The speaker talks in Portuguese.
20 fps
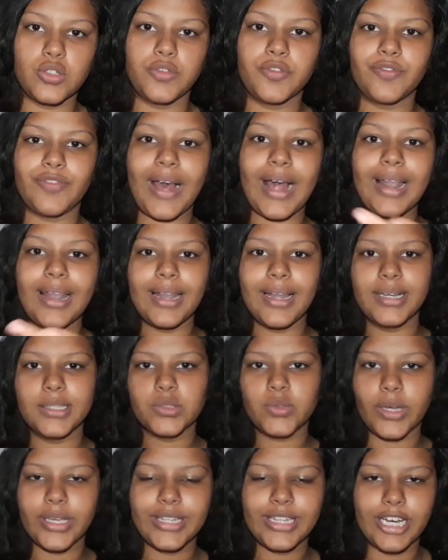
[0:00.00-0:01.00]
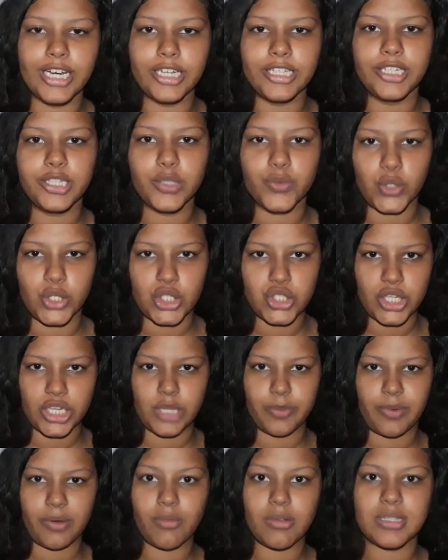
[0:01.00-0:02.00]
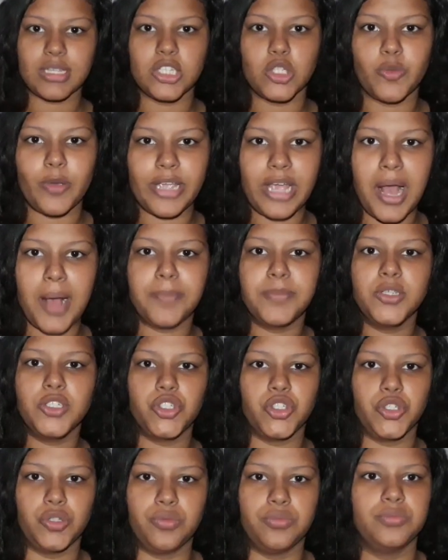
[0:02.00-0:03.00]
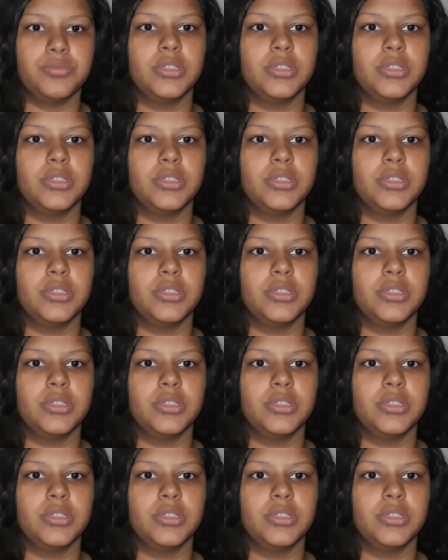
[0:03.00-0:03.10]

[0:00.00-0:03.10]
falando aí da Anitta, eu vou deixar aqui pra vocês bem rapidinho.